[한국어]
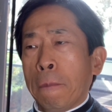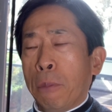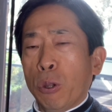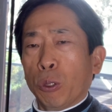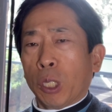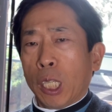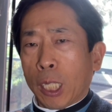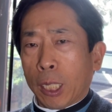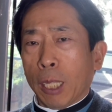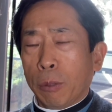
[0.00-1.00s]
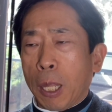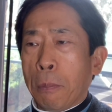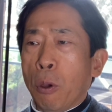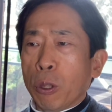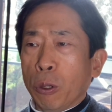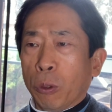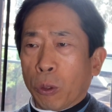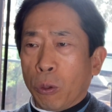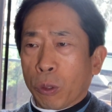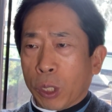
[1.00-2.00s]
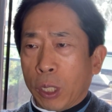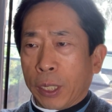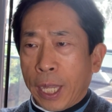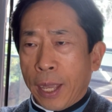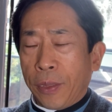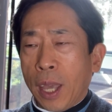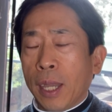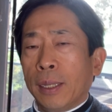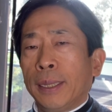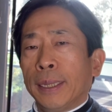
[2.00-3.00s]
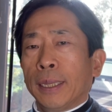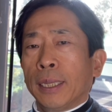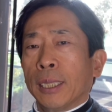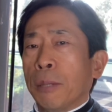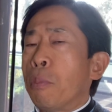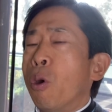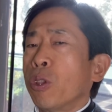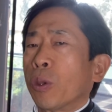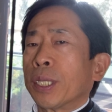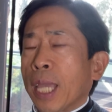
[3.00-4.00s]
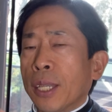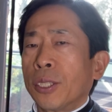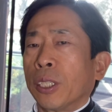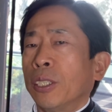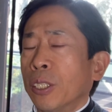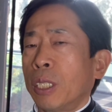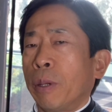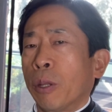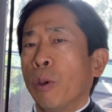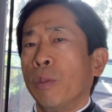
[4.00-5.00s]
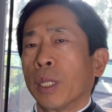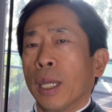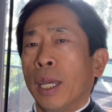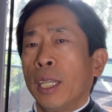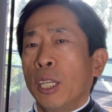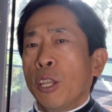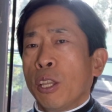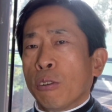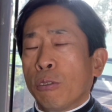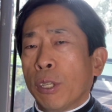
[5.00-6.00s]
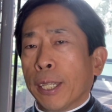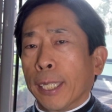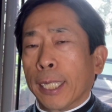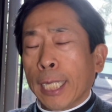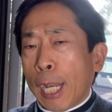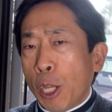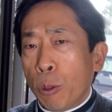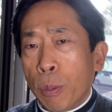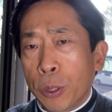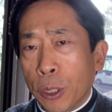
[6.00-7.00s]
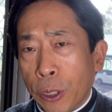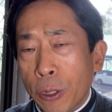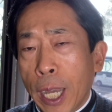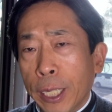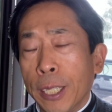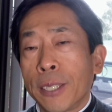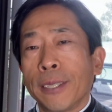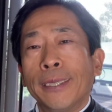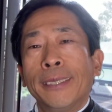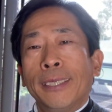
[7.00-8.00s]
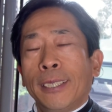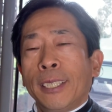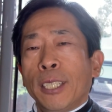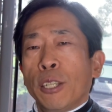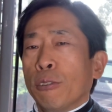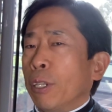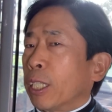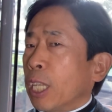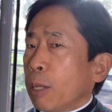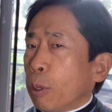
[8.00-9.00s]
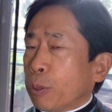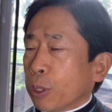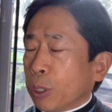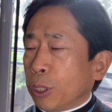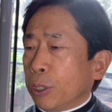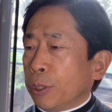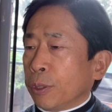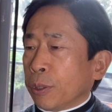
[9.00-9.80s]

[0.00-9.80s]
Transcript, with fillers: 폭력이 있기 때문에 폭력으로 우리를 대한다? 그럼 폭력의 상승, 그것이 바로 뭡니까? 구약의 탄력 없이도 그런 거 아니겠어요? 구약의 탈리법칙은